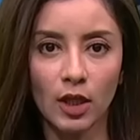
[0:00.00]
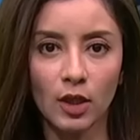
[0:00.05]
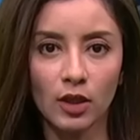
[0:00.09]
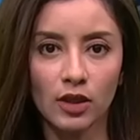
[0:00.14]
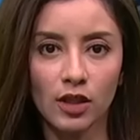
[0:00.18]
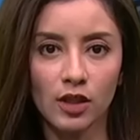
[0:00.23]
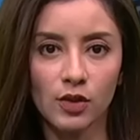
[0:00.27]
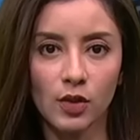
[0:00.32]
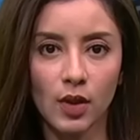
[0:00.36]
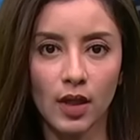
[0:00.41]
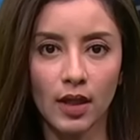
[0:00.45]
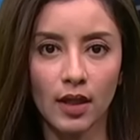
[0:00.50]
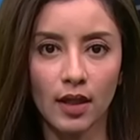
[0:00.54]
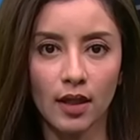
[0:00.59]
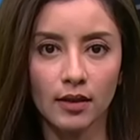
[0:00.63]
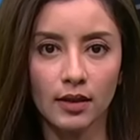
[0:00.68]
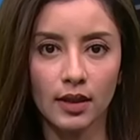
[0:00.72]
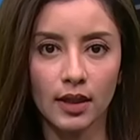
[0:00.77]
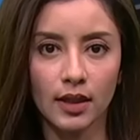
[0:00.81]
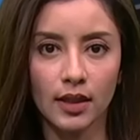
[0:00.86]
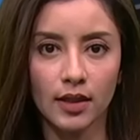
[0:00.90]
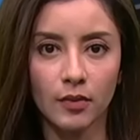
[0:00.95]
Wali Kota
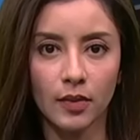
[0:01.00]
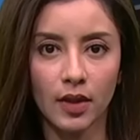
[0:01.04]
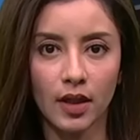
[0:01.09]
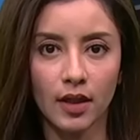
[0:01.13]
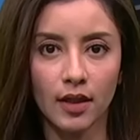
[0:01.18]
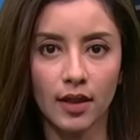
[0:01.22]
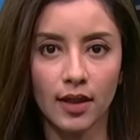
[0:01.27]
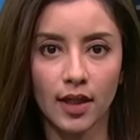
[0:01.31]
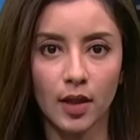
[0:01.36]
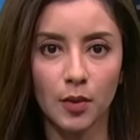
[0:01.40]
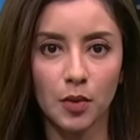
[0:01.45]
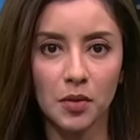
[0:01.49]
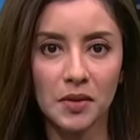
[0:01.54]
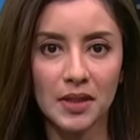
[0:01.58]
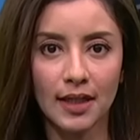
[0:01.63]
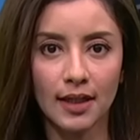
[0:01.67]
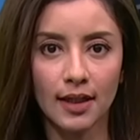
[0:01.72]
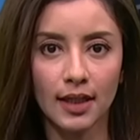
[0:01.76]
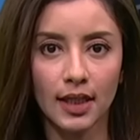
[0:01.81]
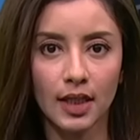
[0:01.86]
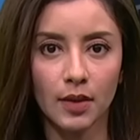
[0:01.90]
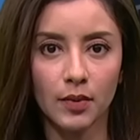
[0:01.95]
Surakarta Gibran Rakabuming
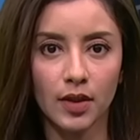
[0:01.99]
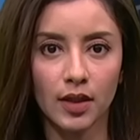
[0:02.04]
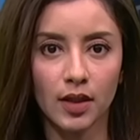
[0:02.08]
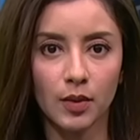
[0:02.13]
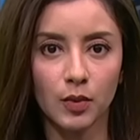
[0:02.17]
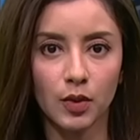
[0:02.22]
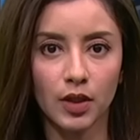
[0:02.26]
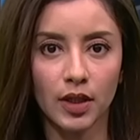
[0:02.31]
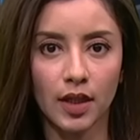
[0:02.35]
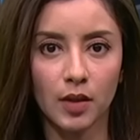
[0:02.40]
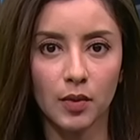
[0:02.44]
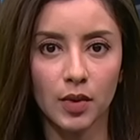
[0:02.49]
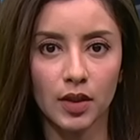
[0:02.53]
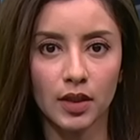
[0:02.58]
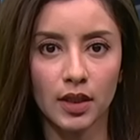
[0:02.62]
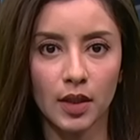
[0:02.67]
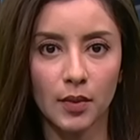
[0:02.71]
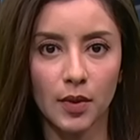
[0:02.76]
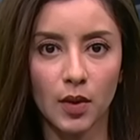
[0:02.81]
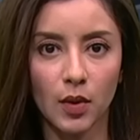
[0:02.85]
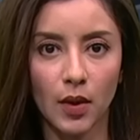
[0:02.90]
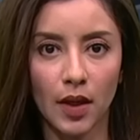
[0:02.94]
Raka bertemu dengan
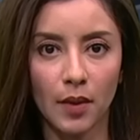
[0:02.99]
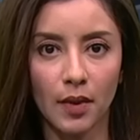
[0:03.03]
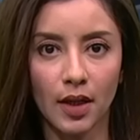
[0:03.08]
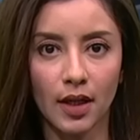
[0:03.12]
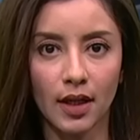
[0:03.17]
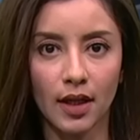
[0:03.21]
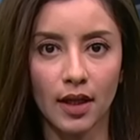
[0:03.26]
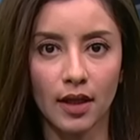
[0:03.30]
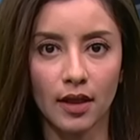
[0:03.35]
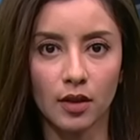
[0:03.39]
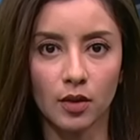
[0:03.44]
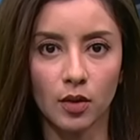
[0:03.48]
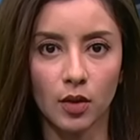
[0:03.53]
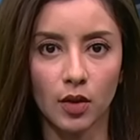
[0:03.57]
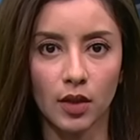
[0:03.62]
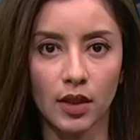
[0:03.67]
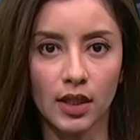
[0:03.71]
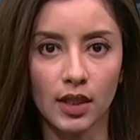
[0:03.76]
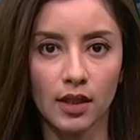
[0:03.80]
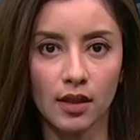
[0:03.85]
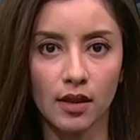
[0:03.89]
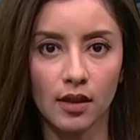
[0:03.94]
Menteri BUMN Erick
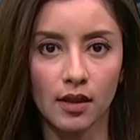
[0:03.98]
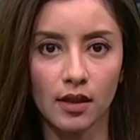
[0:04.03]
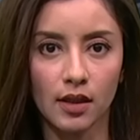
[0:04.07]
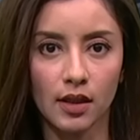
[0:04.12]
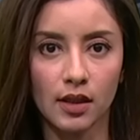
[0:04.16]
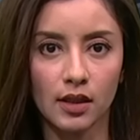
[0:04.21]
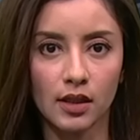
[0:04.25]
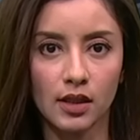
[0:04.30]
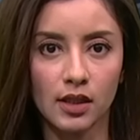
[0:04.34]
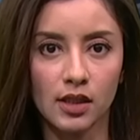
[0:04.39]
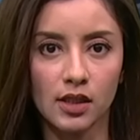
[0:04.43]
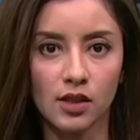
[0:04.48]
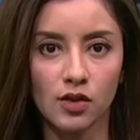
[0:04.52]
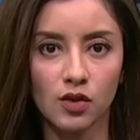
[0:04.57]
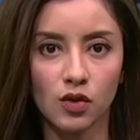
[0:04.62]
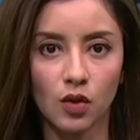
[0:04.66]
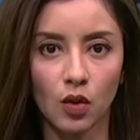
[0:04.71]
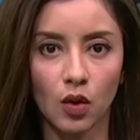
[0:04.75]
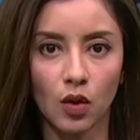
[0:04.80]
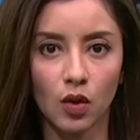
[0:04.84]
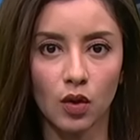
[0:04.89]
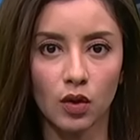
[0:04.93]
Thohir di
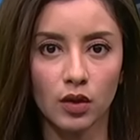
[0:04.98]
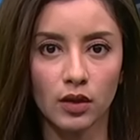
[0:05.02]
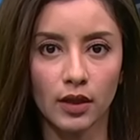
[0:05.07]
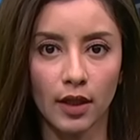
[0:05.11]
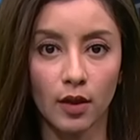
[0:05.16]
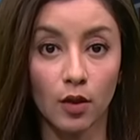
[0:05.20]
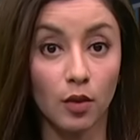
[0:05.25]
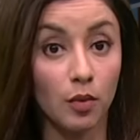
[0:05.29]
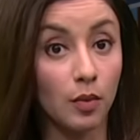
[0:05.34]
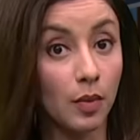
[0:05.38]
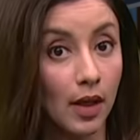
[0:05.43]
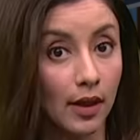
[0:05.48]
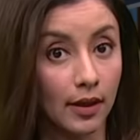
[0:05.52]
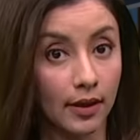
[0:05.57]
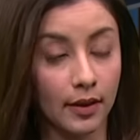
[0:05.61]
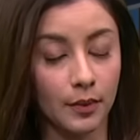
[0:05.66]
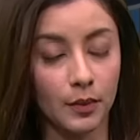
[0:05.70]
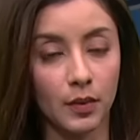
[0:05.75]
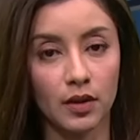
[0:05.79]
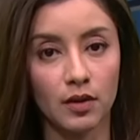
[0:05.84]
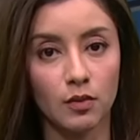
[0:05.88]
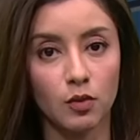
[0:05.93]
Solo
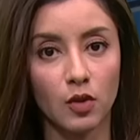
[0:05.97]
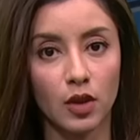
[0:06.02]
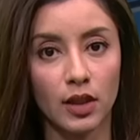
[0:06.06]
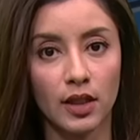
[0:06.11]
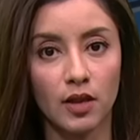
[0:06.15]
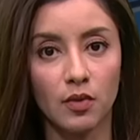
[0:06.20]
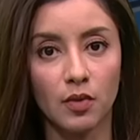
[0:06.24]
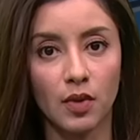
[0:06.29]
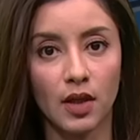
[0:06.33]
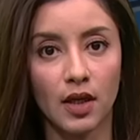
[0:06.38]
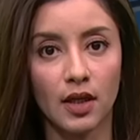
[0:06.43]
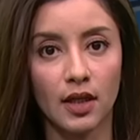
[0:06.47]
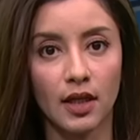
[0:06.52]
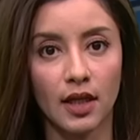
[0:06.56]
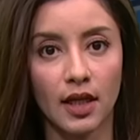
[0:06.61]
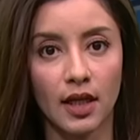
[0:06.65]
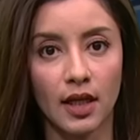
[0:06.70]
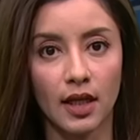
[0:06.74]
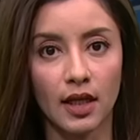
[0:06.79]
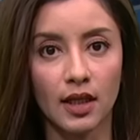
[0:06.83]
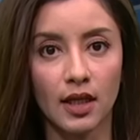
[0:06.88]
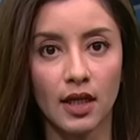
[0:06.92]
Technopark. Pertemuan Gibran dan
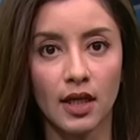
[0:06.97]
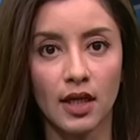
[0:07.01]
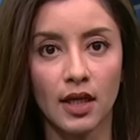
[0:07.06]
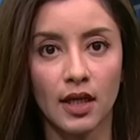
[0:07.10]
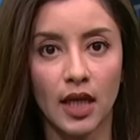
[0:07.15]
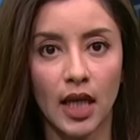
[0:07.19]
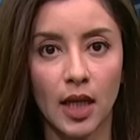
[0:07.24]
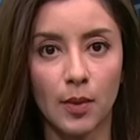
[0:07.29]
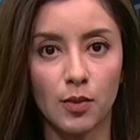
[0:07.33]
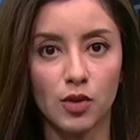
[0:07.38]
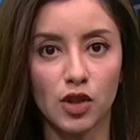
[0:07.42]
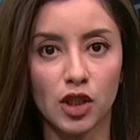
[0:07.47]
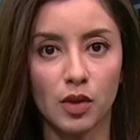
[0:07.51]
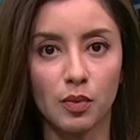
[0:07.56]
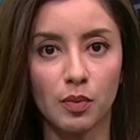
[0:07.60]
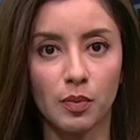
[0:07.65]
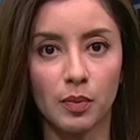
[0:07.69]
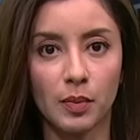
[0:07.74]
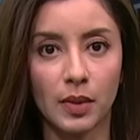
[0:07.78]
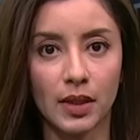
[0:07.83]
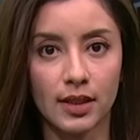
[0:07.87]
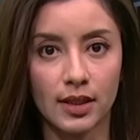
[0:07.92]
Erick ini menjadi
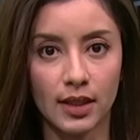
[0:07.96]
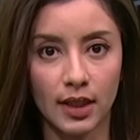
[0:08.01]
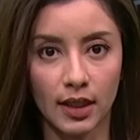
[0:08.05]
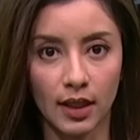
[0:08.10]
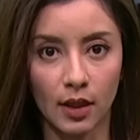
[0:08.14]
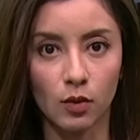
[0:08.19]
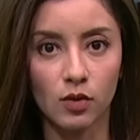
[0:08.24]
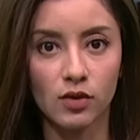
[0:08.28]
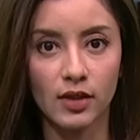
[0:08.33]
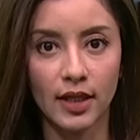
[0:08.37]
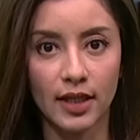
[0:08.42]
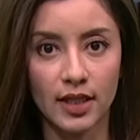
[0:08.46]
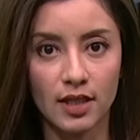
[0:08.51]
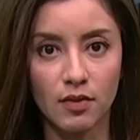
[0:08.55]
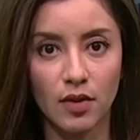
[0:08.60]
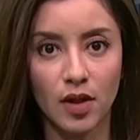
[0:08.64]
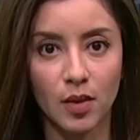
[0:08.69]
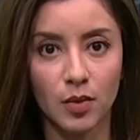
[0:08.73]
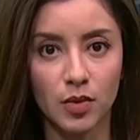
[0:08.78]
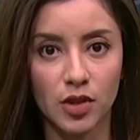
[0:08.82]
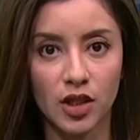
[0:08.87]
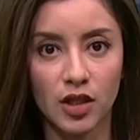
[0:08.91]
perdana usai
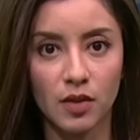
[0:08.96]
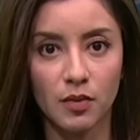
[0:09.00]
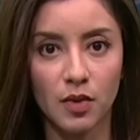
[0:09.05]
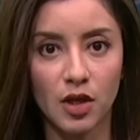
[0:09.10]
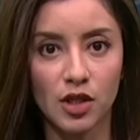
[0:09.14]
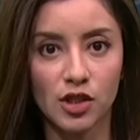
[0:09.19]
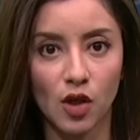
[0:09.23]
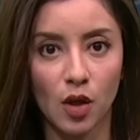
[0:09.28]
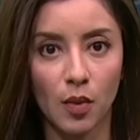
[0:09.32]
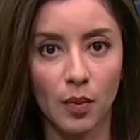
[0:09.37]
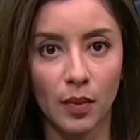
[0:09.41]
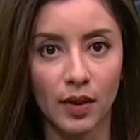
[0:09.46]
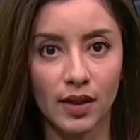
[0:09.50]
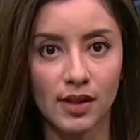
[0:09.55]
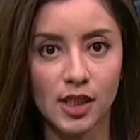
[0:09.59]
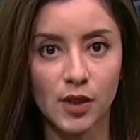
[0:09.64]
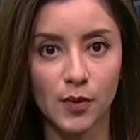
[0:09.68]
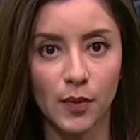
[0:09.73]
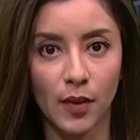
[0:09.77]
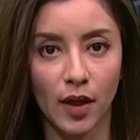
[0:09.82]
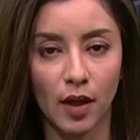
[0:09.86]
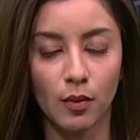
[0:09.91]
Gibran menjadi baca
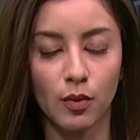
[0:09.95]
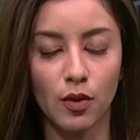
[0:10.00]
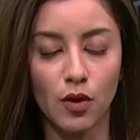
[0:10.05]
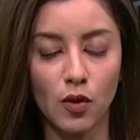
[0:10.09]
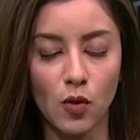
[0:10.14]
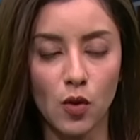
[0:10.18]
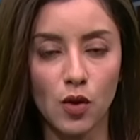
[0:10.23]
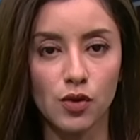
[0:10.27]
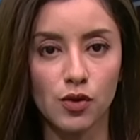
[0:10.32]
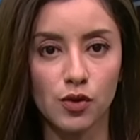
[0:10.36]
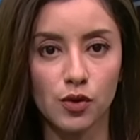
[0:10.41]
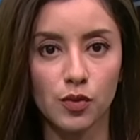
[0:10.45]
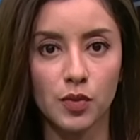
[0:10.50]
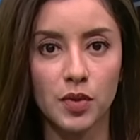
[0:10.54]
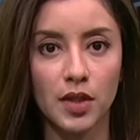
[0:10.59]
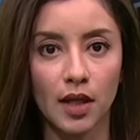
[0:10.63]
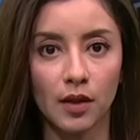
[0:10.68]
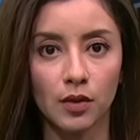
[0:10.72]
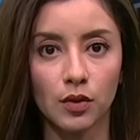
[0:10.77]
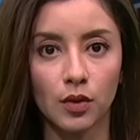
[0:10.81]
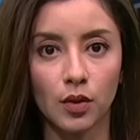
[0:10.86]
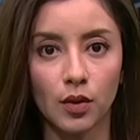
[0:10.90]
pres Prabowo
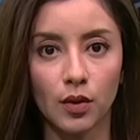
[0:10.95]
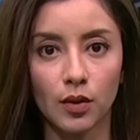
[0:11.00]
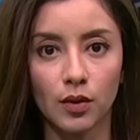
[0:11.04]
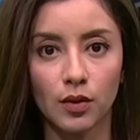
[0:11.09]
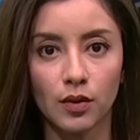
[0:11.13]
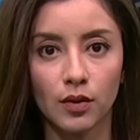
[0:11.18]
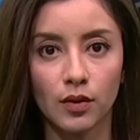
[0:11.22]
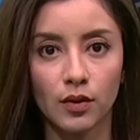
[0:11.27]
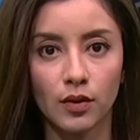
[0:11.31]
Subianto.